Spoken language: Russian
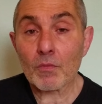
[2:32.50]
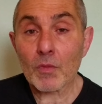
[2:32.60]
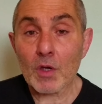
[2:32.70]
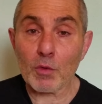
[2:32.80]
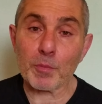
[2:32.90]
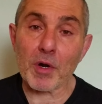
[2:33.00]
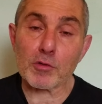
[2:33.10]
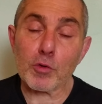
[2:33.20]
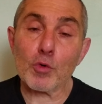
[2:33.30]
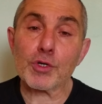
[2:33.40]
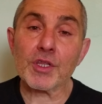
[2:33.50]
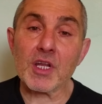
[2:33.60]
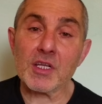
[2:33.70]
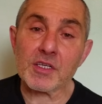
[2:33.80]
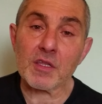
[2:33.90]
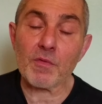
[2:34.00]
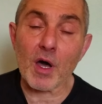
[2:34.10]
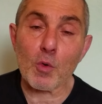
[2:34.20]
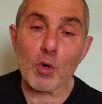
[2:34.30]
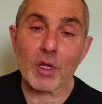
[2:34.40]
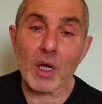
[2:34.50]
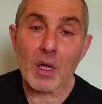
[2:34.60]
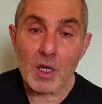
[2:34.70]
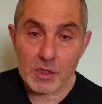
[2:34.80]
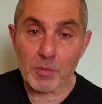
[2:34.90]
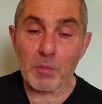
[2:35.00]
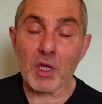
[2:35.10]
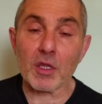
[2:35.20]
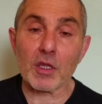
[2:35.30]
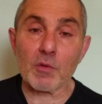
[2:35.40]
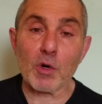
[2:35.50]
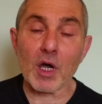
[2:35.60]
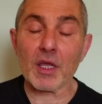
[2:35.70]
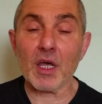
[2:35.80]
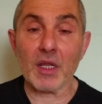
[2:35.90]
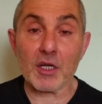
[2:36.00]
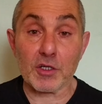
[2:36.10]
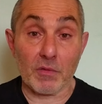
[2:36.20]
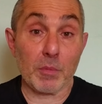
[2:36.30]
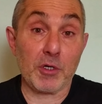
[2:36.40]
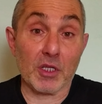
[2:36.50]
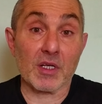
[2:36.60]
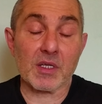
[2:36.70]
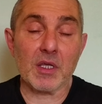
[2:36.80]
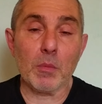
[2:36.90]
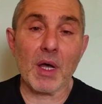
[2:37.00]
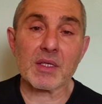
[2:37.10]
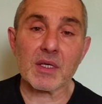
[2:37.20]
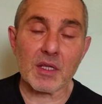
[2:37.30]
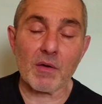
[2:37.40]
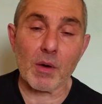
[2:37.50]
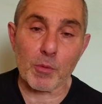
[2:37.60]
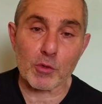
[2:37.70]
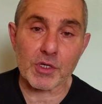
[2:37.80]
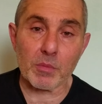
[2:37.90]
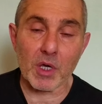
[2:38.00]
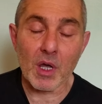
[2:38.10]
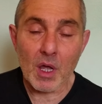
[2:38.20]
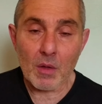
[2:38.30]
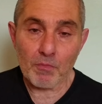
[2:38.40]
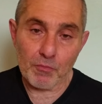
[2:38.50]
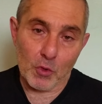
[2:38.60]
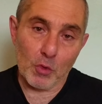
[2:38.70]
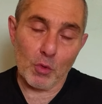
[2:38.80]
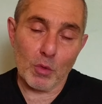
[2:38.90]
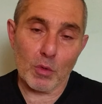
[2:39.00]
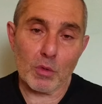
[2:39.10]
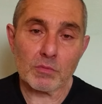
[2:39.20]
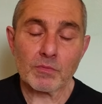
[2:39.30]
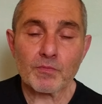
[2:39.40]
И вот прошло уже 32 года с момента того, как я начал вообще-то заниматься да, вопросами ну,